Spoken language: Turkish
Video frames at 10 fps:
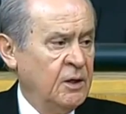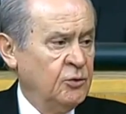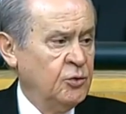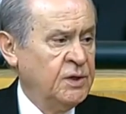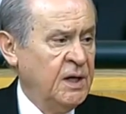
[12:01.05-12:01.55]

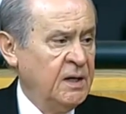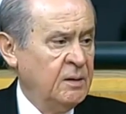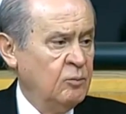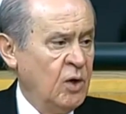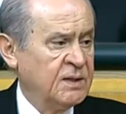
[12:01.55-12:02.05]

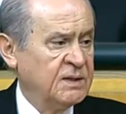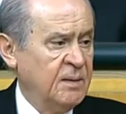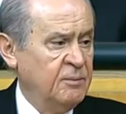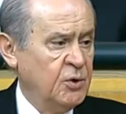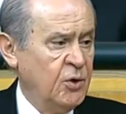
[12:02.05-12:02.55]
Türkiye'nin
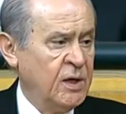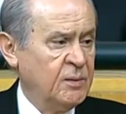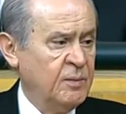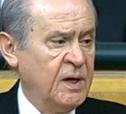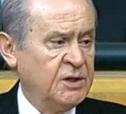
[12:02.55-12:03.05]
muazzam bir
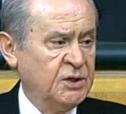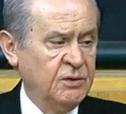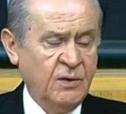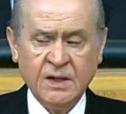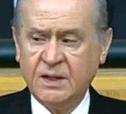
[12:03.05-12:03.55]
öğretmen
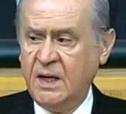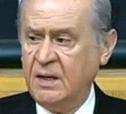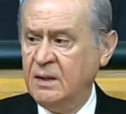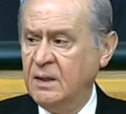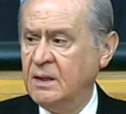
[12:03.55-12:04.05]
açığı
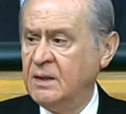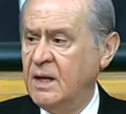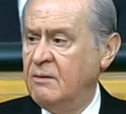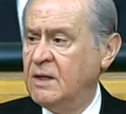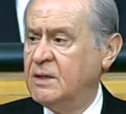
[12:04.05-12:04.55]
varken
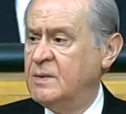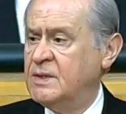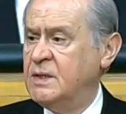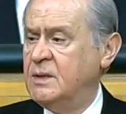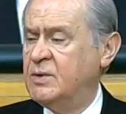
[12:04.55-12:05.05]

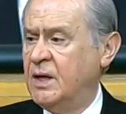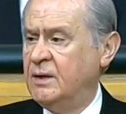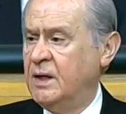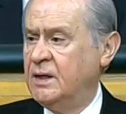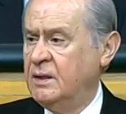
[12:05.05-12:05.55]
devletimizin
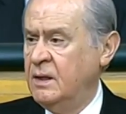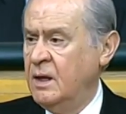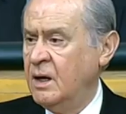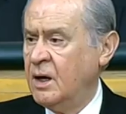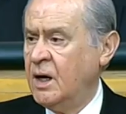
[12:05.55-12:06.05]
imkanları
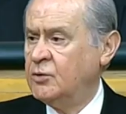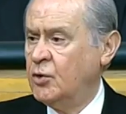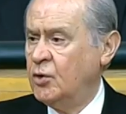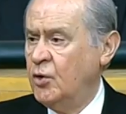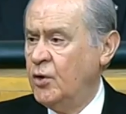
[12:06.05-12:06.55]

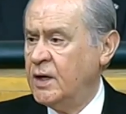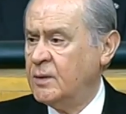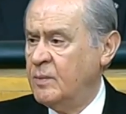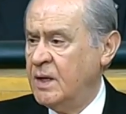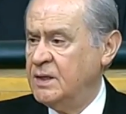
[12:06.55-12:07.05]
kadrolu
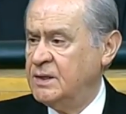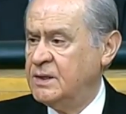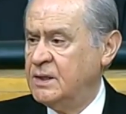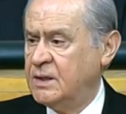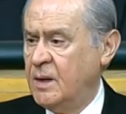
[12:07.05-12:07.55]
öğretmen
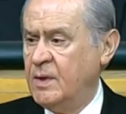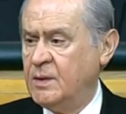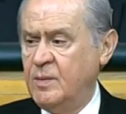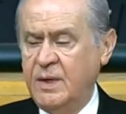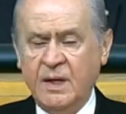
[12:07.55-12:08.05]
istihdam
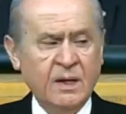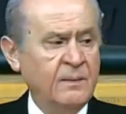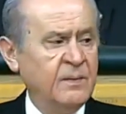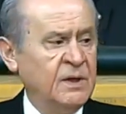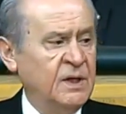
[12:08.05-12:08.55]
etmeye
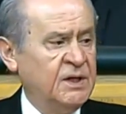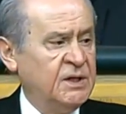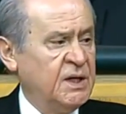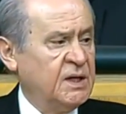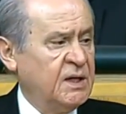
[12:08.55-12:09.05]

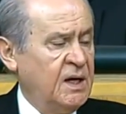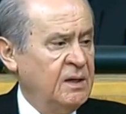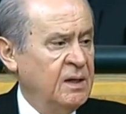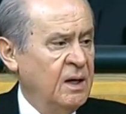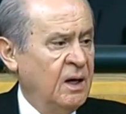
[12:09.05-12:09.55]

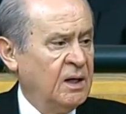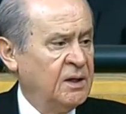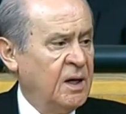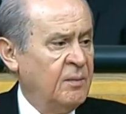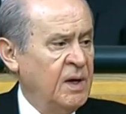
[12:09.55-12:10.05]
yetecekken
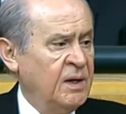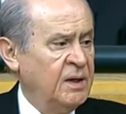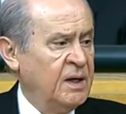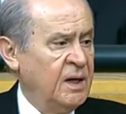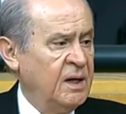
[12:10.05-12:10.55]

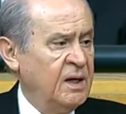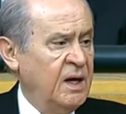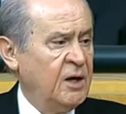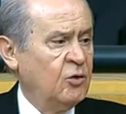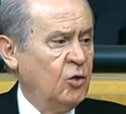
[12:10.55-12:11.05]
atanamayanlara
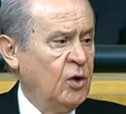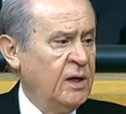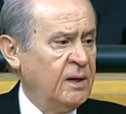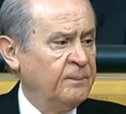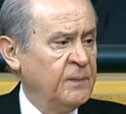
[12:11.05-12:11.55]
ek
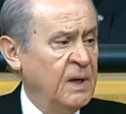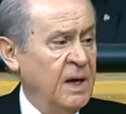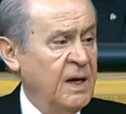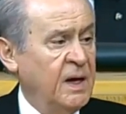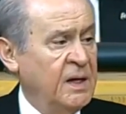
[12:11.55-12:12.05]
olarak
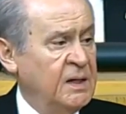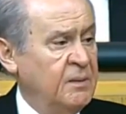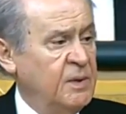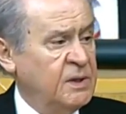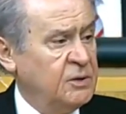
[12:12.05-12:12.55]

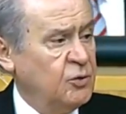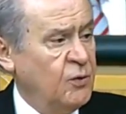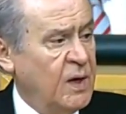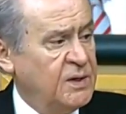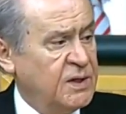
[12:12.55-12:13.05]
herhangi bir
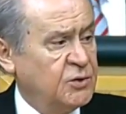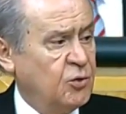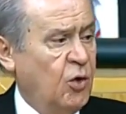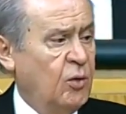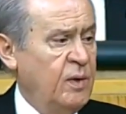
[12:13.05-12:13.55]
güvencesi
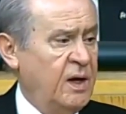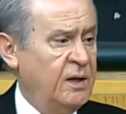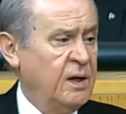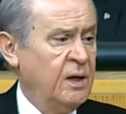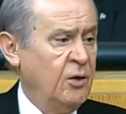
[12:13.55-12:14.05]
olmayan
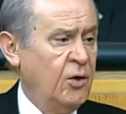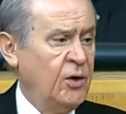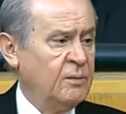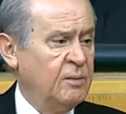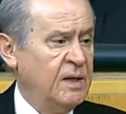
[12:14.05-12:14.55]

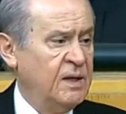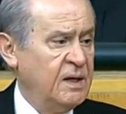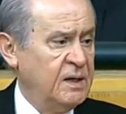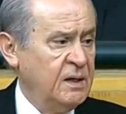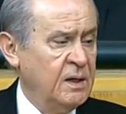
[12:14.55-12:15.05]

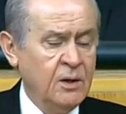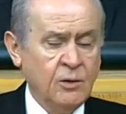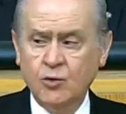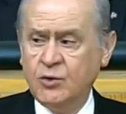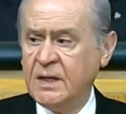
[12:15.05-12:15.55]
öğretmenleri
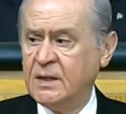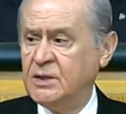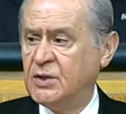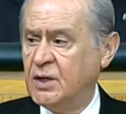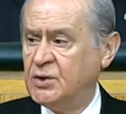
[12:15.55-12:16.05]

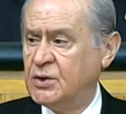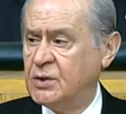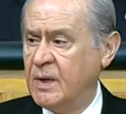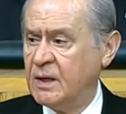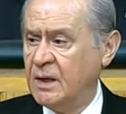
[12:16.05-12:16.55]
ücretli
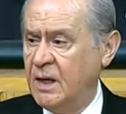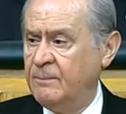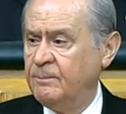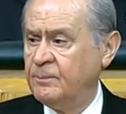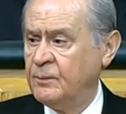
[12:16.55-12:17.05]
çalıştırmakla